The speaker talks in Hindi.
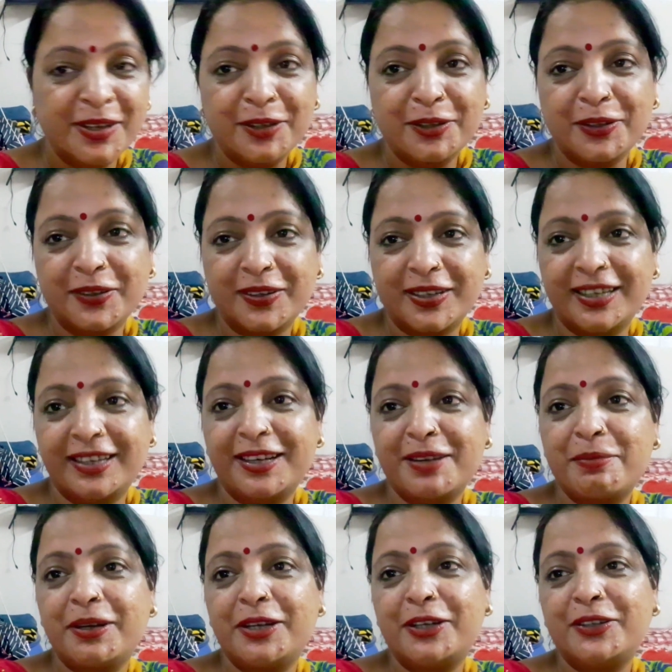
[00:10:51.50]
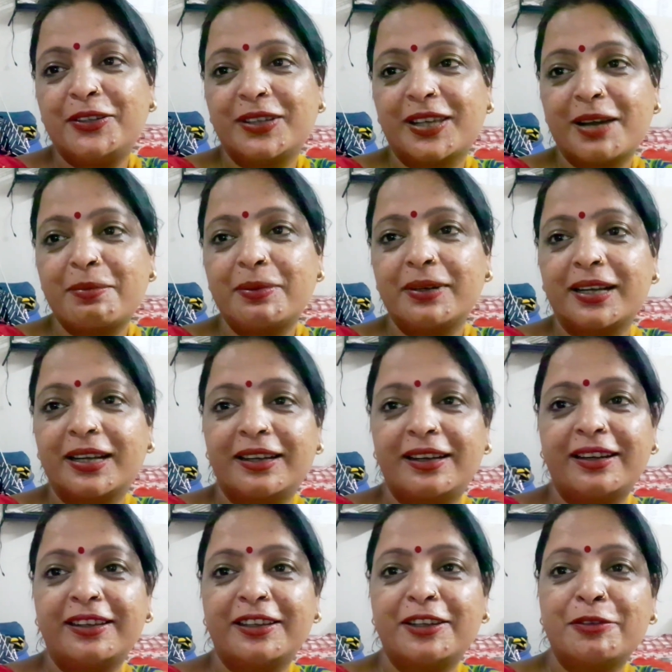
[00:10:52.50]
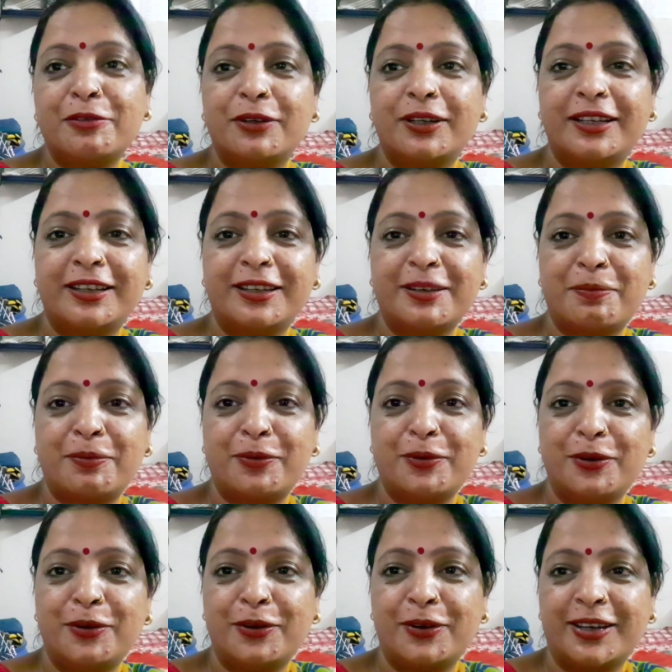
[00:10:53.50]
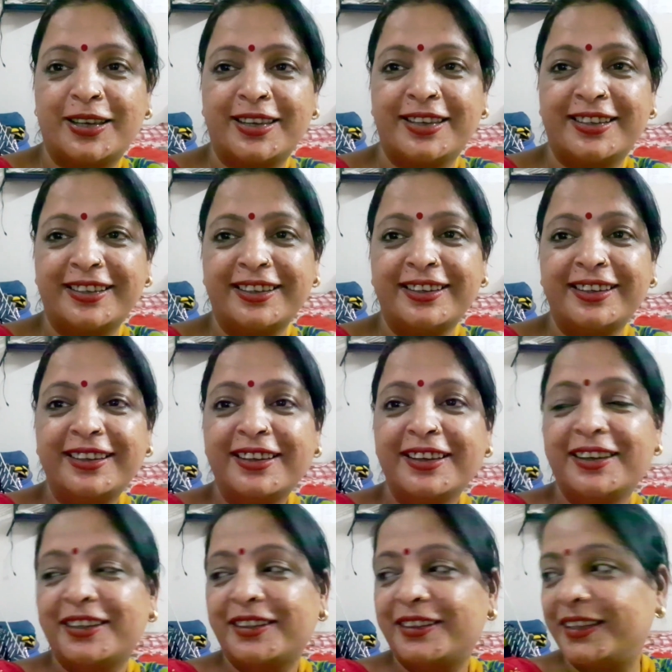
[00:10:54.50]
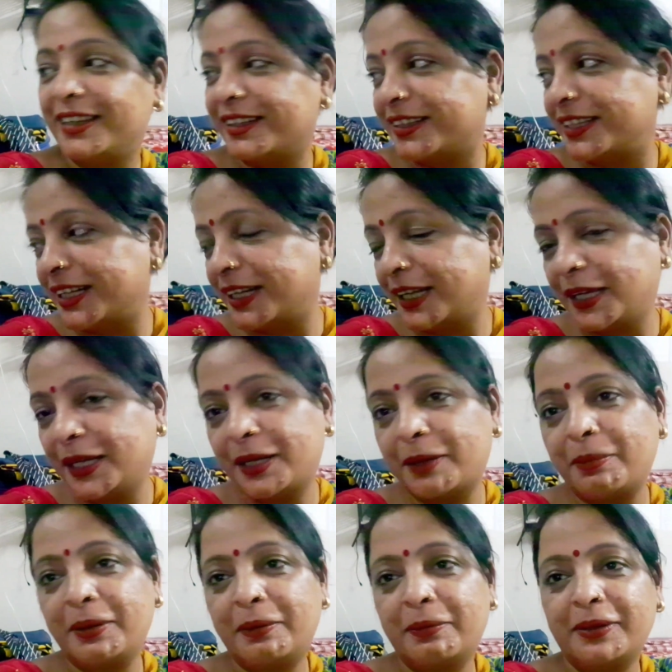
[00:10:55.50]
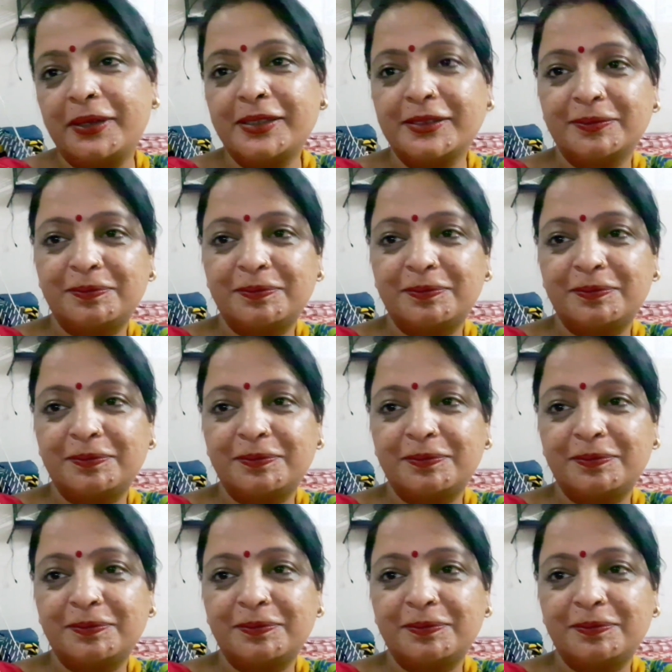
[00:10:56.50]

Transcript: तो कह रही वीडियो क्या बनाने लगी गुलहरी की फूल हो गई है दिखती नहीं कभी भी